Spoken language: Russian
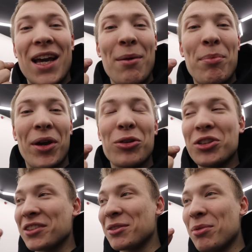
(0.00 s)
я поеду
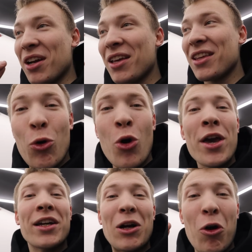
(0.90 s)
сейчас забирать
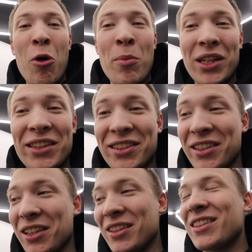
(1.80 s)
кое-какой
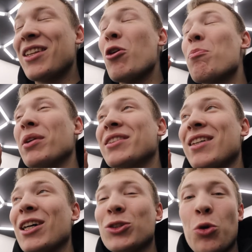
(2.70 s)
мотоцикл Даю
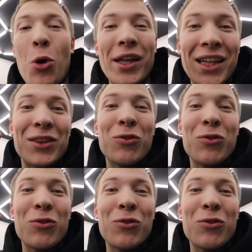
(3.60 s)
подсказку, это